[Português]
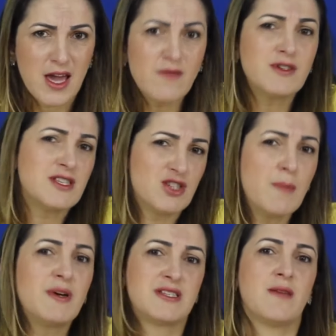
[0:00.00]
E você
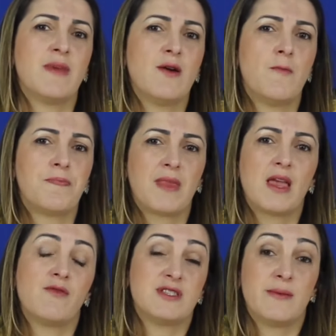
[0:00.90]
já percebeu
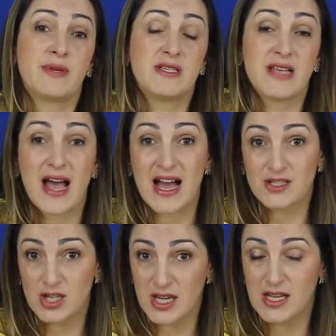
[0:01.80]
que você precisa
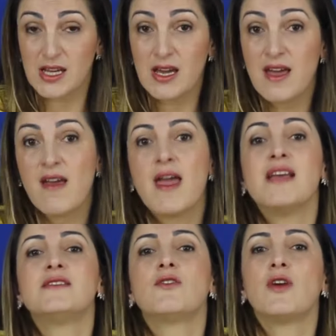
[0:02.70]
adquirir
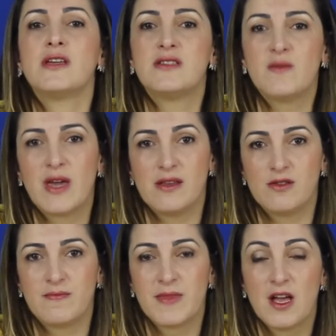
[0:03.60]
esse
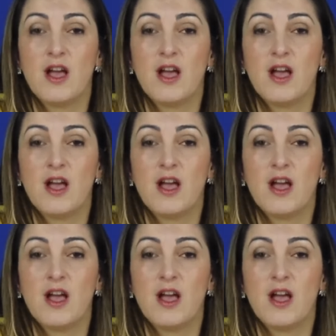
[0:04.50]
conhecimento.